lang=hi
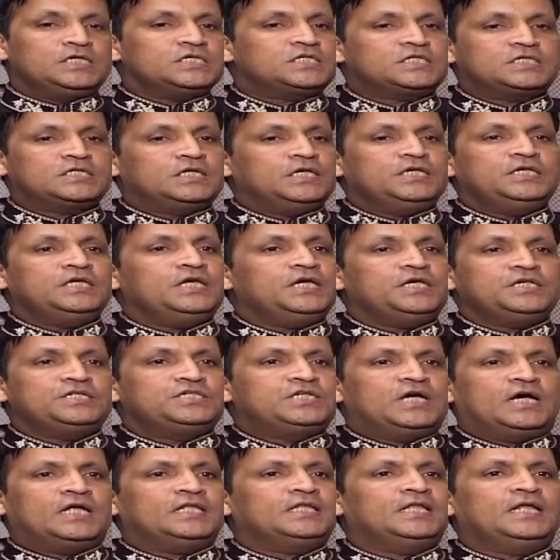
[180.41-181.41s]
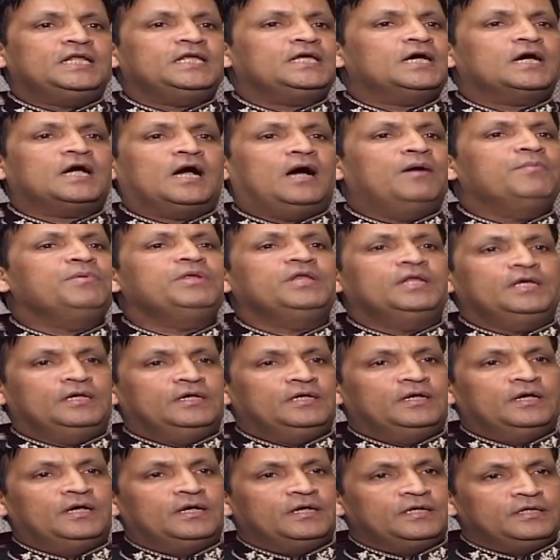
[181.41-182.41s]
इसकी ये इजारादारी का काम ही
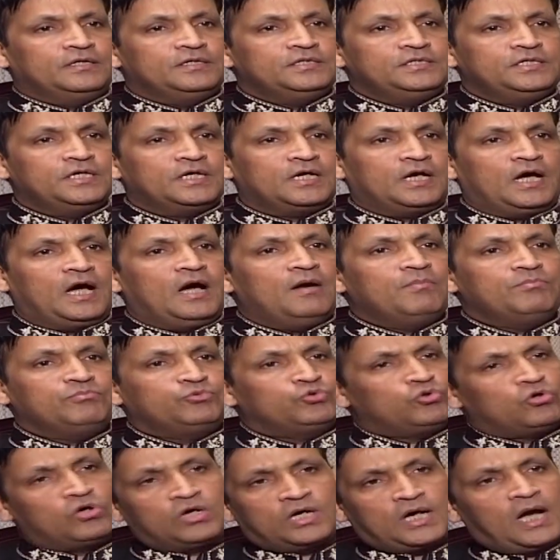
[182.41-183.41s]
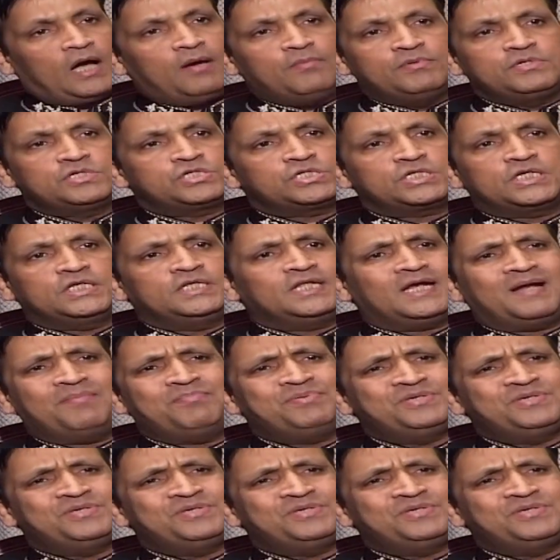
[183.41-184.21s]
नहीं है ये काम तो काम इसके अंदर